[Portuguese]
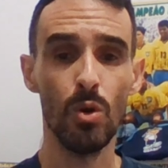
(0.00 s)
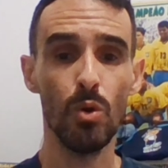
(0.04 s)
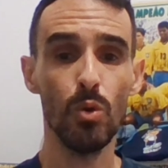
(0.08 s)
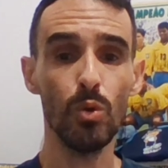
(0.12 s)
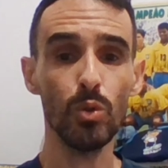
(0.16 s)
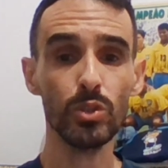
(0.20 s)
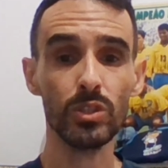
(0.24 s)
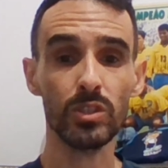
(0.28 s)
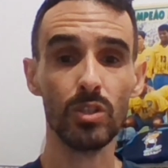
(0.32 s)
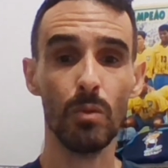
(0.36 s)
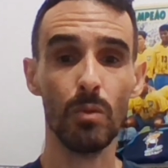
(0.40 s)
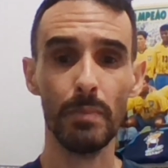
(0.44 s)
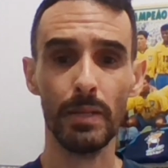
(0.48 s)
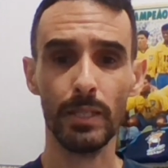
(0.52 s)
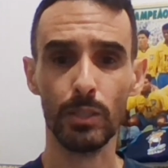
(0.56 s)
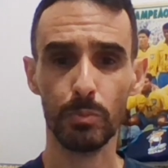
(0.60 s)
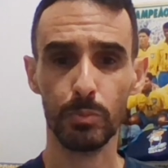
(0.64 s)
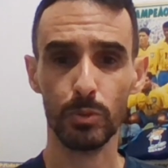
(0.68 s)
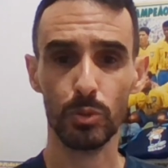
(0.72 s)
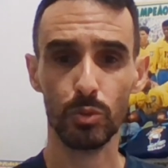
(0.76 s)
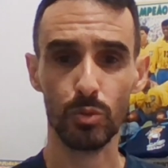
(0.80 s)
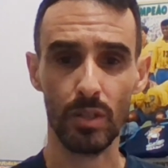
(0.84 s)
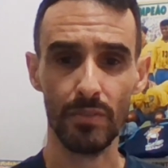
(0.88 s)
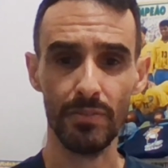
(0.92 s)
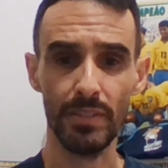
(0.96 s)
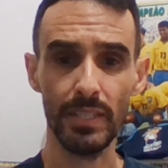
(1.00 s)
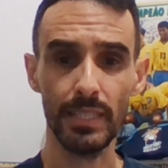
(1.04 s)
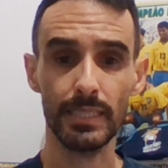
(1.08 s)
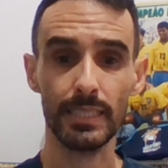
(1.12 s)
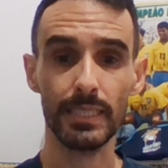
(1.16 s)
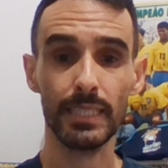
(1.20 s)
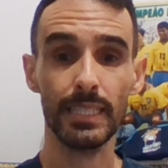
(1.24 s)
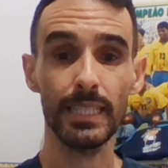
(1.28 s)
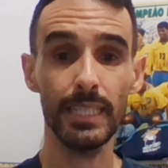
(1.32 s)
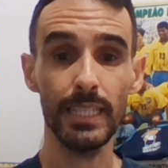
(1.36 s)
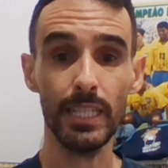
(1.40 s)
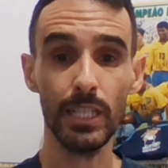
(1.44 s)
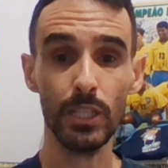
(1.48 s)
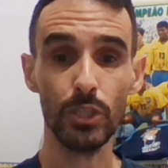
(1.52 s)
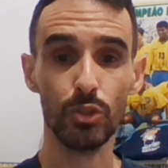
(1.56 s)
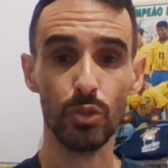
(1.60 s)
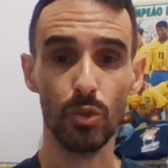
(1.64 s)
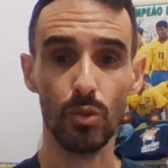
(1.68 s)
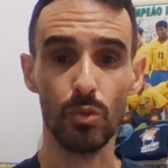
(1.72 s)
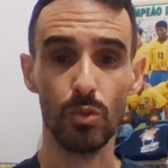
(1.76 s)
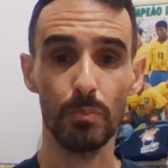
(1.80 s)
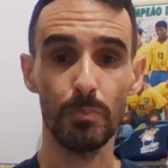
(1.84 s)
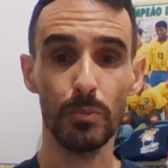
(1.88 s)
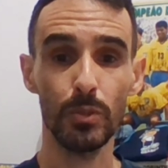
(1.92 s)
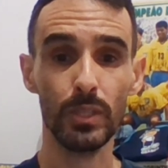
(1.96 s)
O São Bento, por sua vez, queria
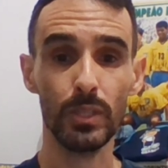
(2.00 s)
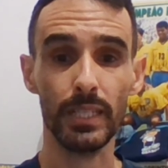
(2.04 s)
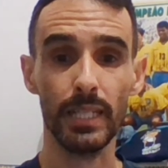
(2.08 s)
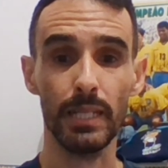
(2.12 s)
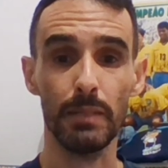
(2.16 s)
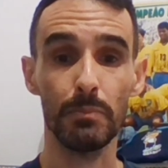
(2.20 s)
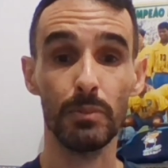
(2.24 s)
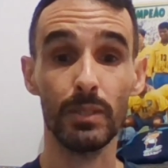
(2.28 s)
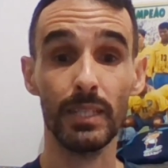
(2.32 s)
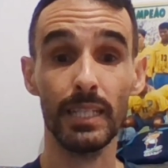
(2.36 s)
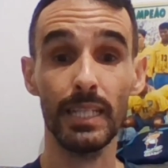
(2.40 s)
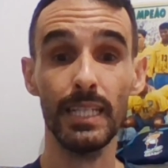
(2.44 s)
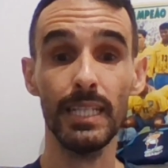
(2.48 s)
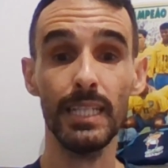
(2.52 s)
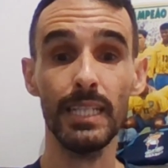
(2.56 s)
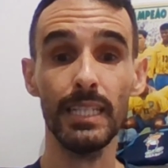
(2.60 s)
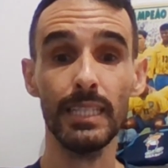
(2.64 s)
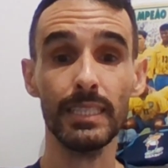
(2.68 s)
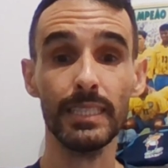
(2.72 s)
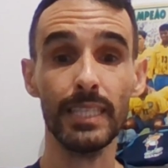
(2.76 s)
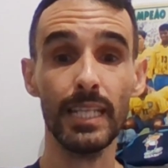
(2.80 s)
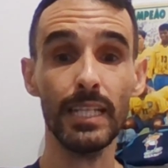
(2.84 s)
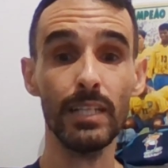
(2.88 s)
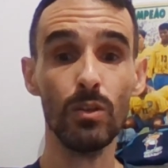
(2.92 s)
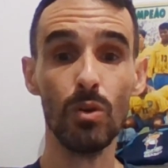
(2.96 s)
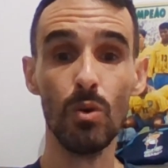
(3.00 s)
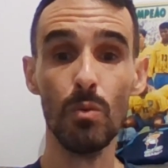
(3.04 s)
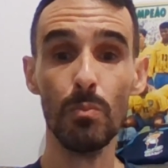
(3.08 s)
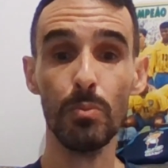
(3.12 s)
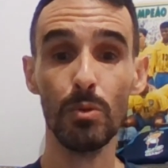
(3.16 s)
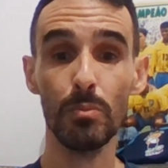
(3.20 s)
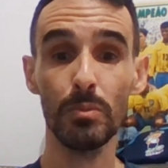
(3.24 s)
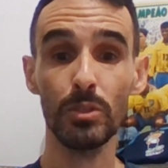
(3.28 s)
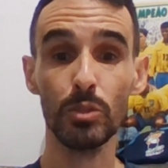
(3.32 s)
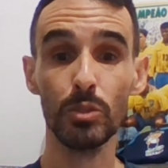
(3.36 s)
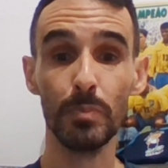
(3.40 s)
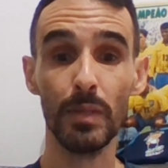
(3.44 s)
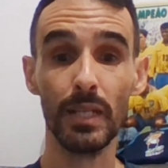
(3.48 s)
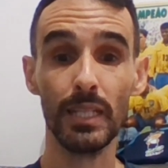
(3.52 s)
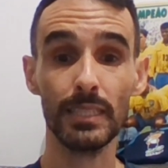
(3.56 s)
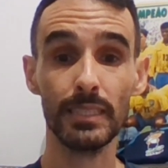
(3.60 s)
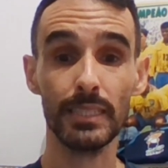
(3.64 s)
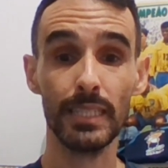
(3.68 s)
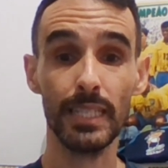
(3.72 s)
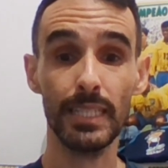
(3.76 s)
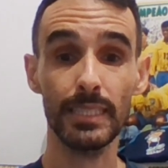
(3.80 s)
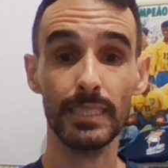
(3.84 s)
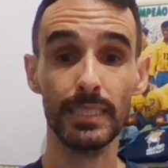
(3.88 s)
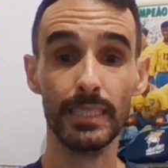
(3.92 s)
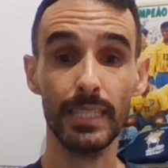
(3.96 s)
jogo. Por quê? Porque tem compromisso pela
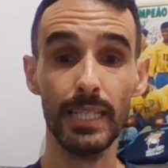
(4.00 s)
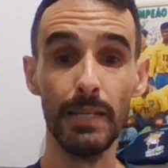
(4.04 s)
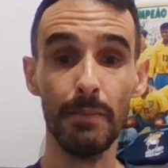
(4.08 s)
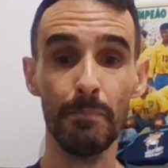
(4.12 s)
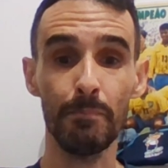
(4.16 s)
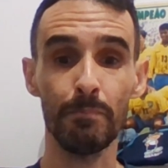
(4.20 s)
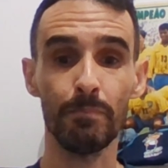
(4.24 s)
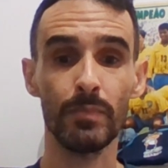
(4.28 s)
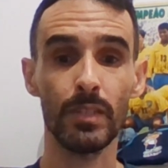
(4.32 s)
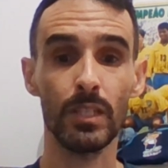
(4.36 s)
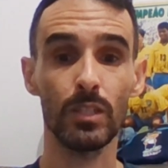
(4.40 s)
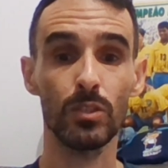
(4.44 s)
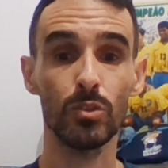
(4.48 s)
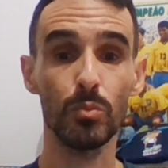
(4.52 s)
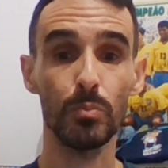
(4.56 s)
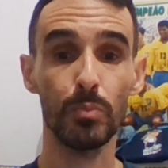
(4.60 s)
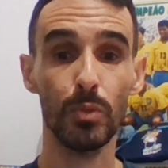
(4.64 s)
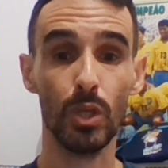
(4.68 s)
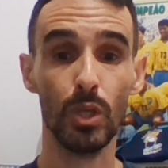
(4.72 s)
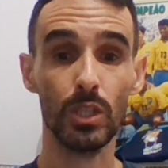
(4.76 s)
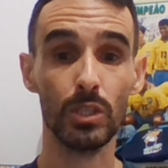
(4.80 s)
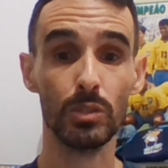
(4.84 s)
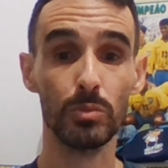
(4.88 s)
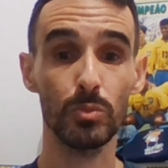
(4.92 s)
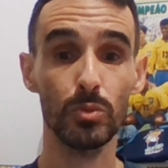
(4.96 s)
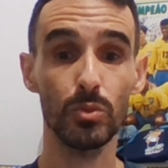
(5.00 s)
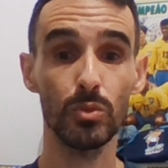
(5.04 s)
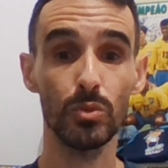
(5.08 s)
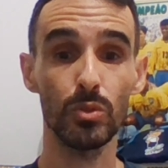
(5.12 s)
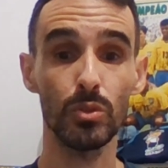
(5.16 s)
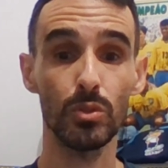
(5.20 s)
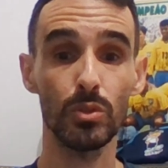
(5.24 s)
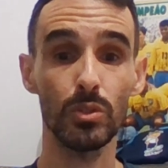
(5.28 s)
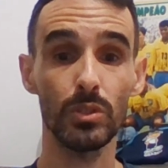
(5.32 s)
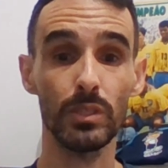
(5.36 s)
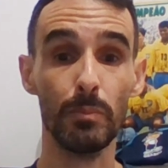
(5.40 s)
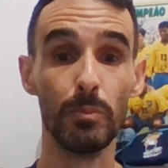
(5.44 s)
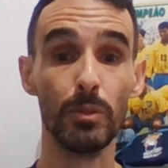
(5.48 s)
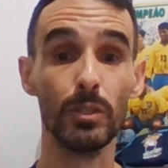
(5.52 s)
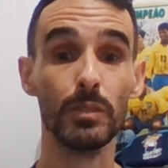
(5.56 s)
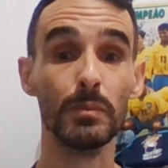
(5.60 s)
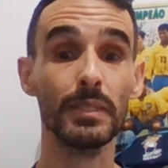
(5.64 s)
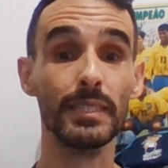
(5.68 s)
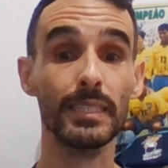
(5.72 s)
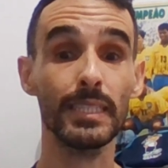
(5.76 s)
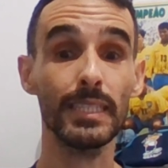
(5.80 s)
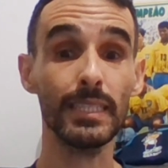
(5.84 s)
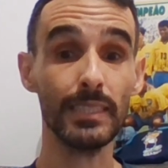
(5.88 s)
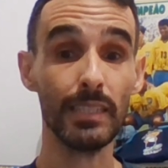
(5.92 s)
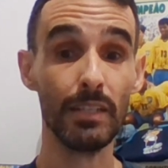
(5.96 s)
Série C no próximo, na
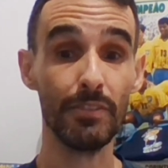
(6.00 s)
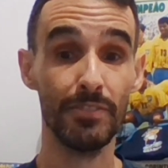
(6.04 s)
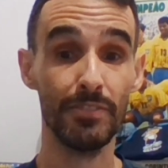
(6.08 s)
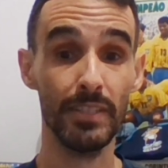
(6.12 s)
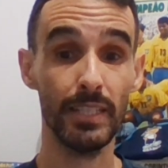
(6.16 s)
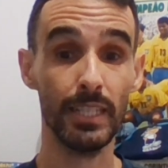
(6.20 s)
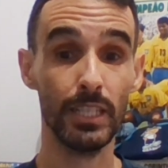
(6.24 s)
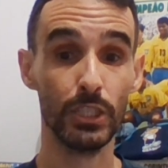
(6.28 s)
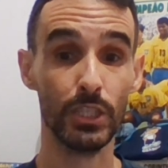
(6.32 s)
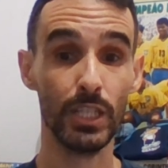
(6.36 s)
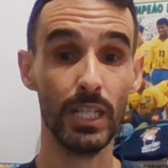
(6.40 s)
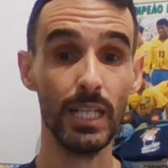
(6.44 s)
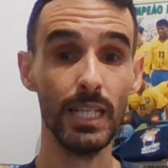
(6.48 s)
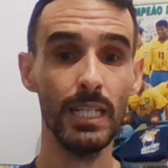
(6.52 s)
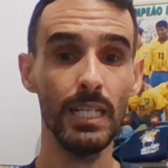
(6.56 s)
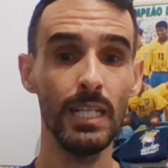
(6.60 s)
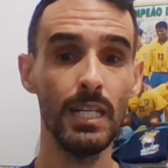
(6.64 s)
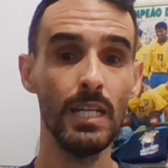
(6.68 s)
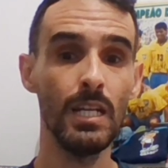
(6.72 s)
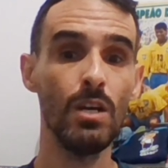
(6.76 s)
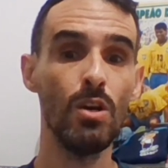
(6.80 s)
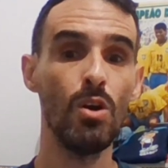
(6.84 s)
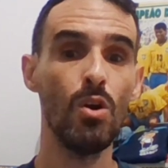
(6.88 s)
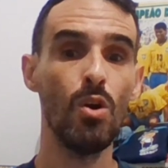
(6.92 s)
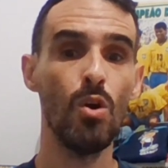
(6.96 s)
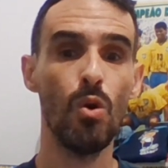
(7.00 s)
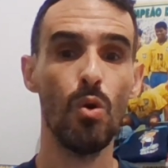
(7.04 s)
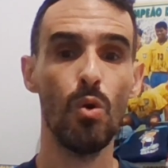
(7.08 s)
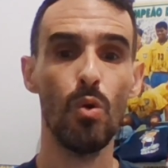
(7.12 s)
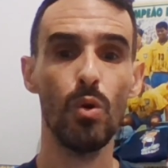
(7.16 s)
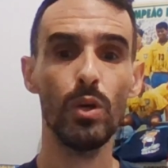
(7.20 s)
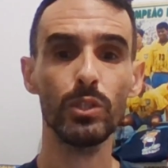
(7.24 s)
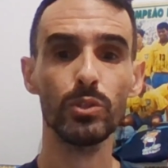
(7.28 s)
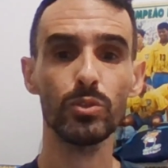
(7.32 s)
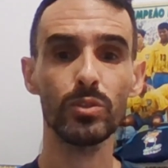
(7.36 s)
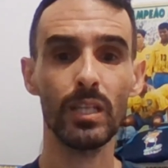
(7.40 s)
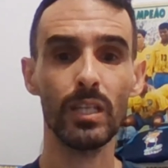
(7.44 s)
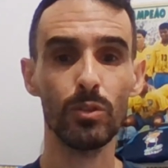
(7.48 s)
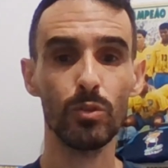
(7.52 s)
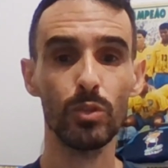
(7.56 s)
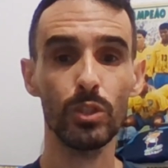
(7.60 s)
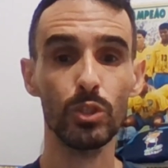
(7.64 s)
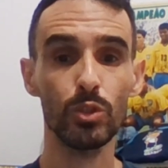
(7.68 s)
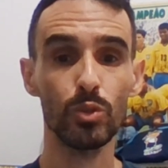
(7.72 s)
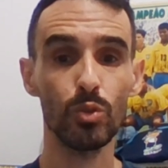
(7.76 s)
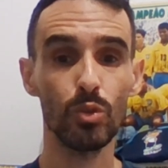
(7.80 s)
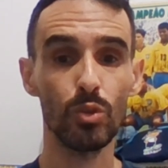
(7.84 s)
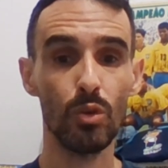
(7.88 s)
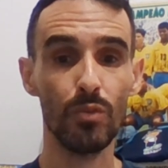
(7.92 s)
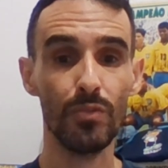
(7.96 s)
próxima sexta-feira já, 8 da
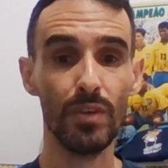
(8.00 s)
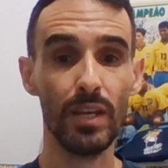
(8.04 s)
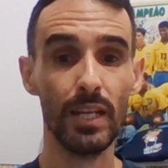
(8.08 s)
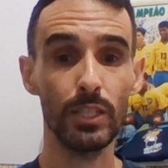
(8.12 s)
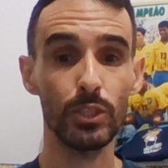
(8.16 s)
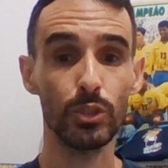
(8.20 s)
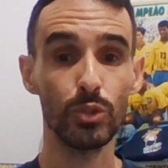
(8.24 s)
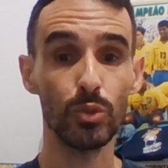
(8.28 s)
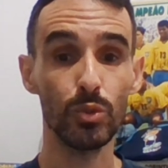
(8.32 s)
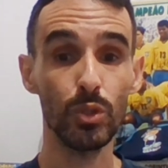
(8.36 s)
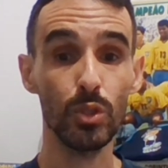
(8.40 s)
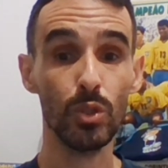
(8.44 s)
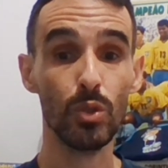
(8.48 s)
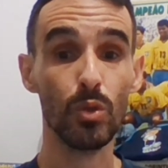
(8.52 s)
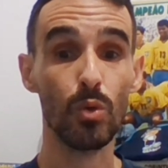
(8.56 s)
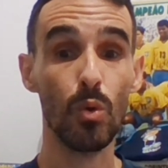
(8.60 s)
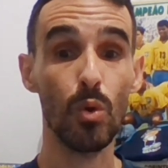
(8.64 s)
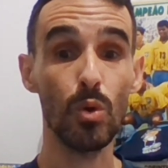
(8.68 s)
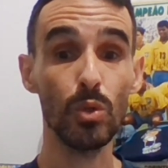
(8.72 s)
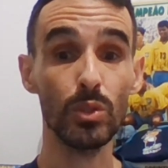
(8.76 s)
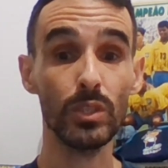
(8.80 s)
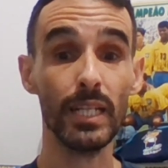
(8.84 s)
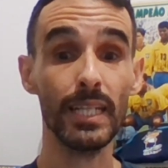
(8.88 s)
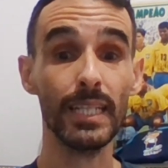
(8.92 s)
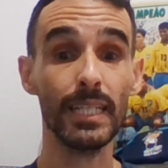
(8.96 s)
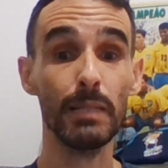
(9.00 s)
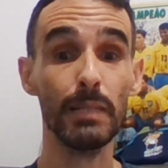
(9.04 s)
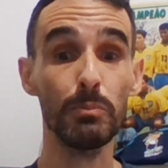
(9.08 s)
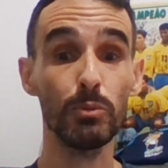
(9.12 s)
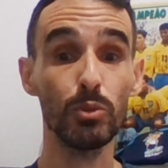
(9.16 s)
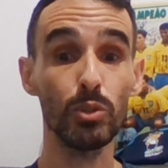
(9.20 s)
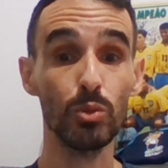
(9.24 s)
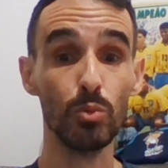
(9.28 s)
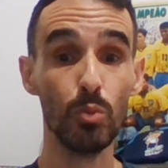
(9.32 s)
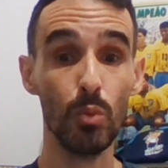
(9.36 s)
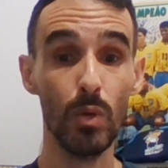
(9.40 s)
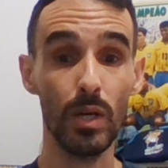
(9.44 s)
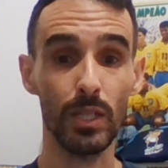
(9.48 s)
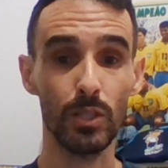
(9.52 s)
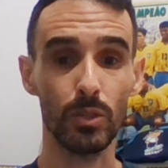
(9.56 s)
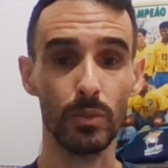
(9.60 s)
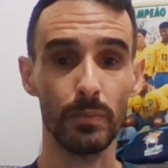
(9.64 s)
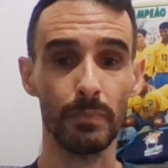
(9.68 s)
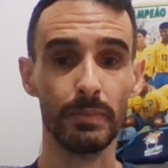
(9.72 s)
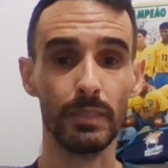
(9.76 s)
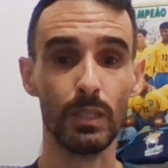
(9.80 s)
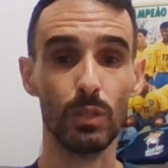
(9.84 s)
noite no Novelli Júnior contra a equipe do Ituano.